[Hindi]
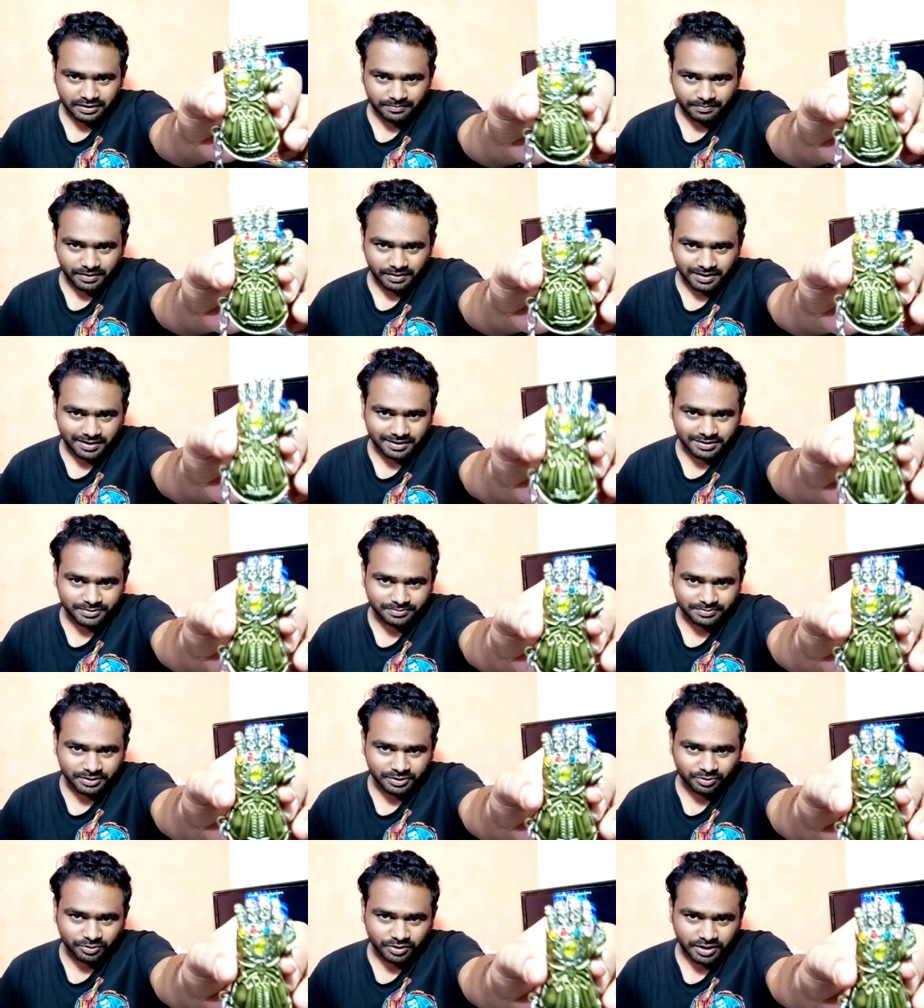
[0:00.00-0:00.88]
पास
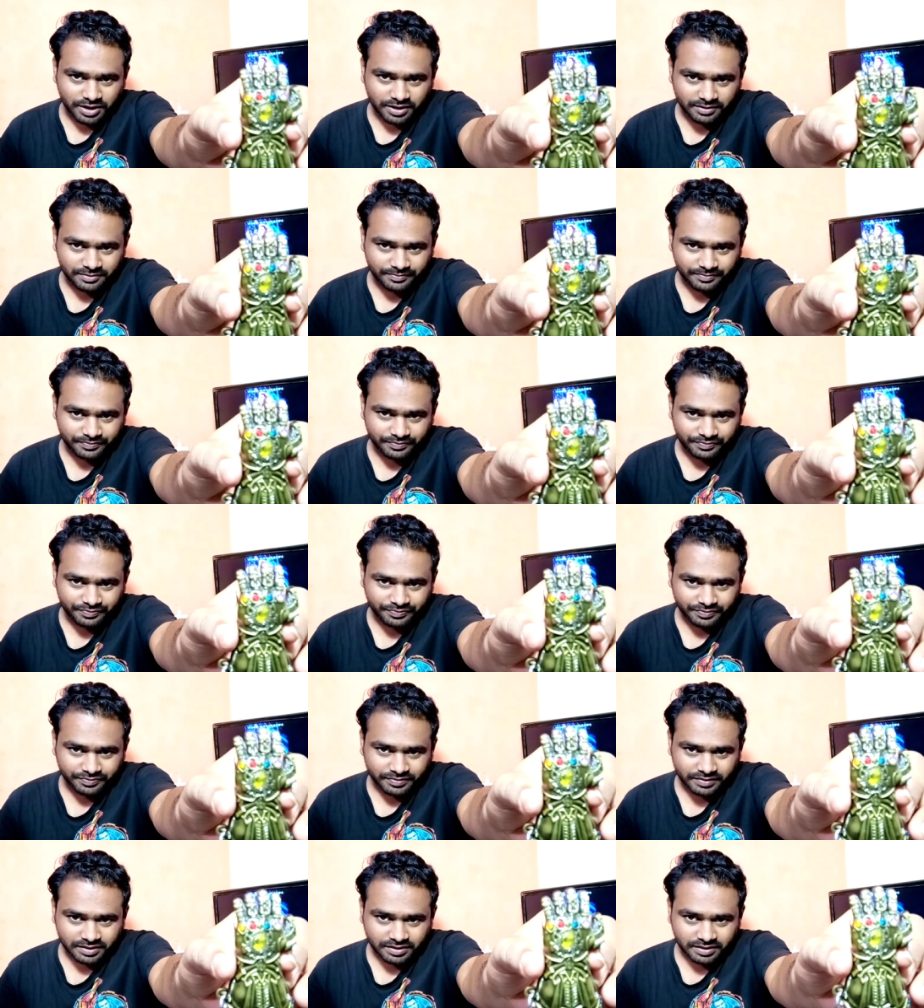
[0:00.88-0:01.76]
में थोड़ा
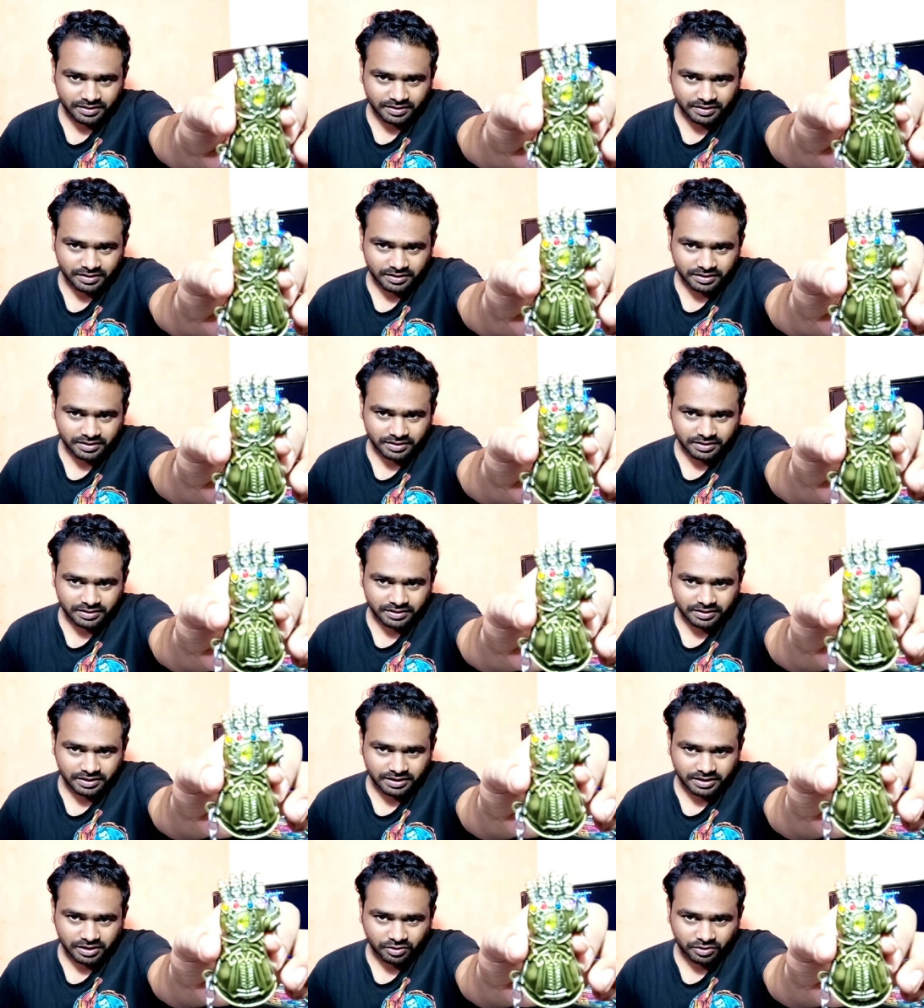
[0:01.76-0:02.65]

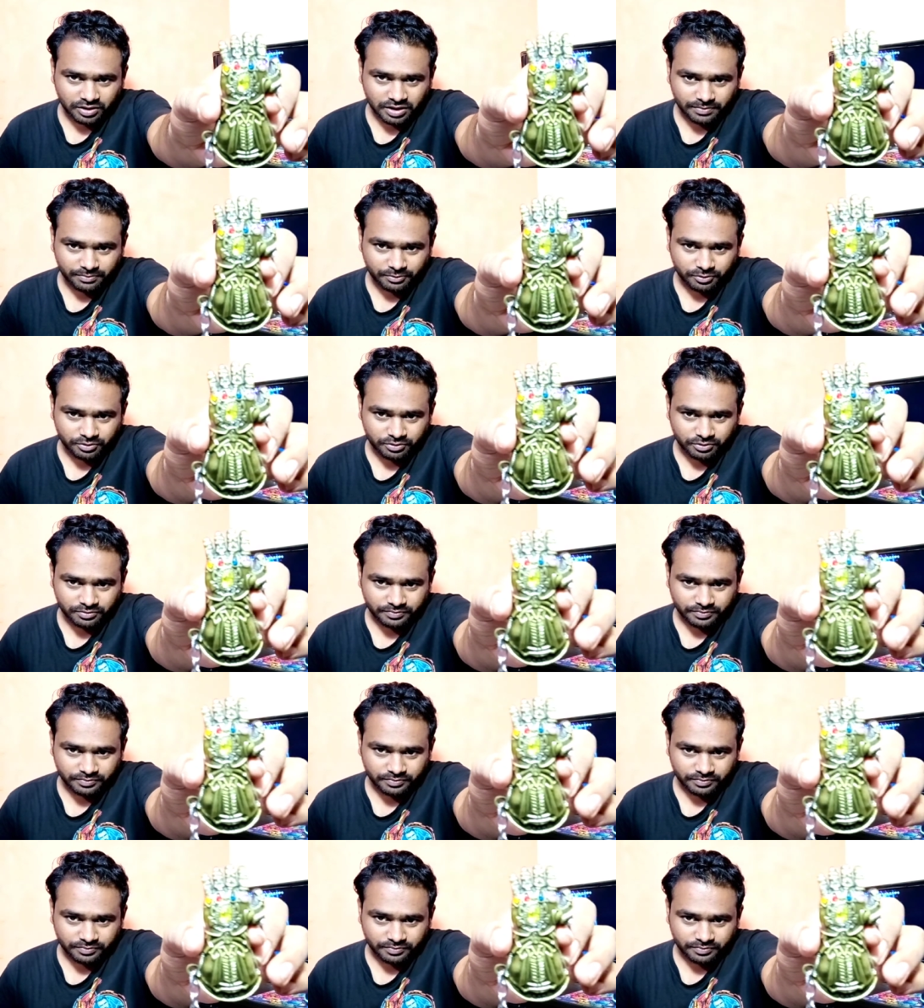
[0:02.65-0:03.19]
दिखा होगा आपको